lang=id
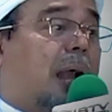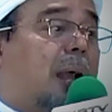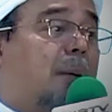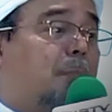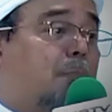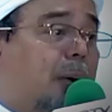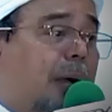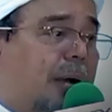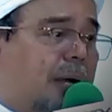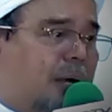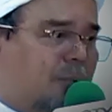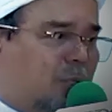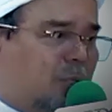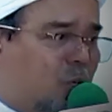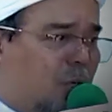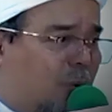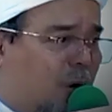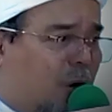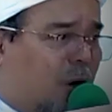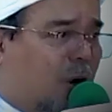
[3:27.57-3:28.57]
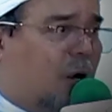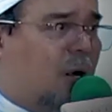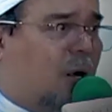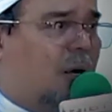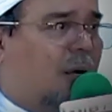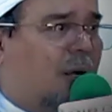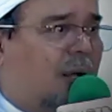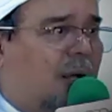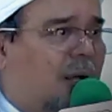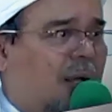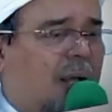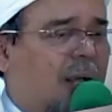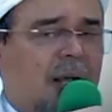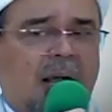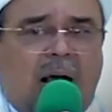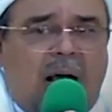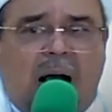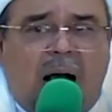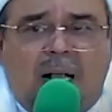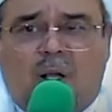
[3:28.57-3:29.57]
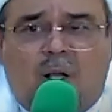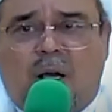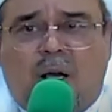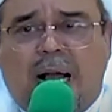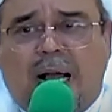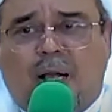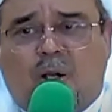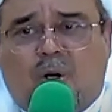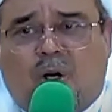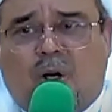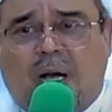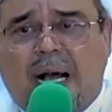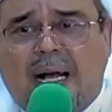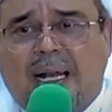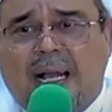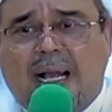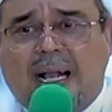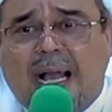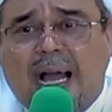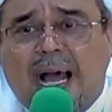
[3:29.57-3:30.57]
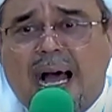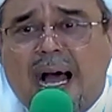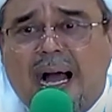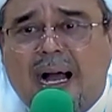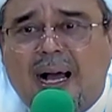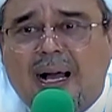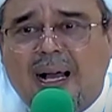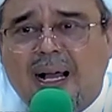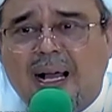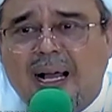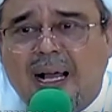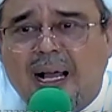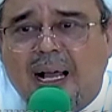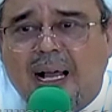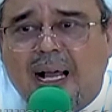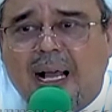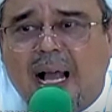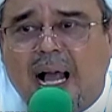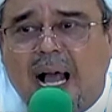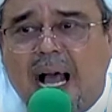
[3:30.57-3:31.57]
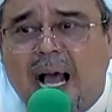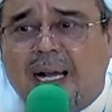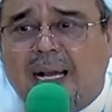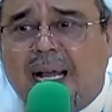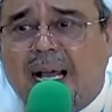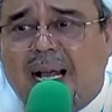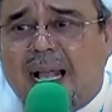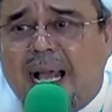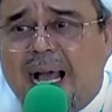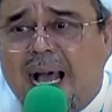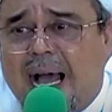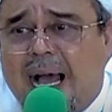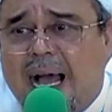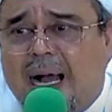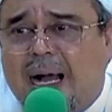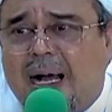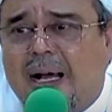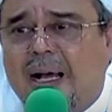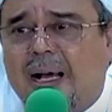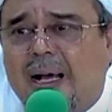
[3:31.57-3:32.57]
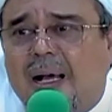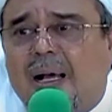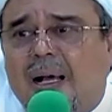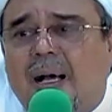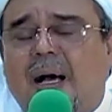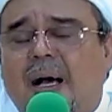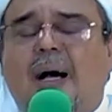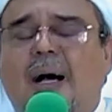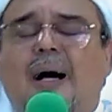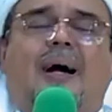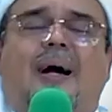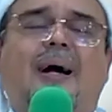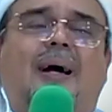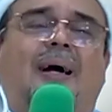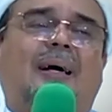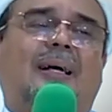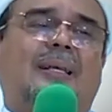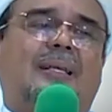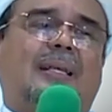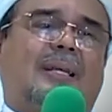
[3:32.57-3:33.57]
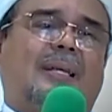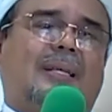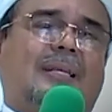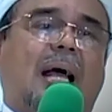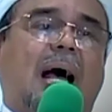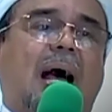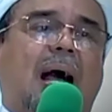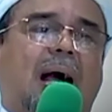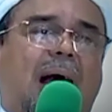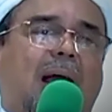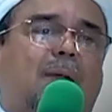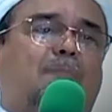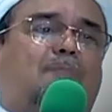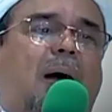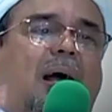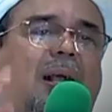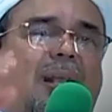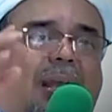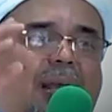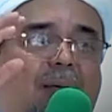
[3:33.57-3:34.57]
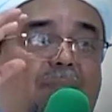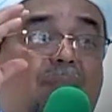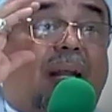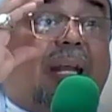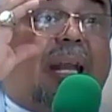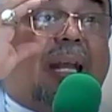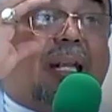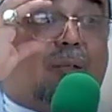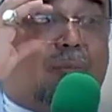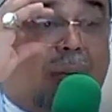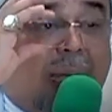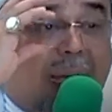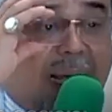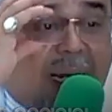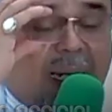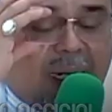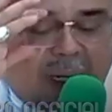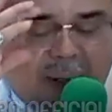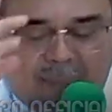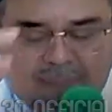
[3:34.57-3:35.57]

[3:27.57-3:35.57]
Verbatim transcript: ember betul bu betul. ayo ngaku ada gak ada, ada nah, jadi jangan pakai manajemen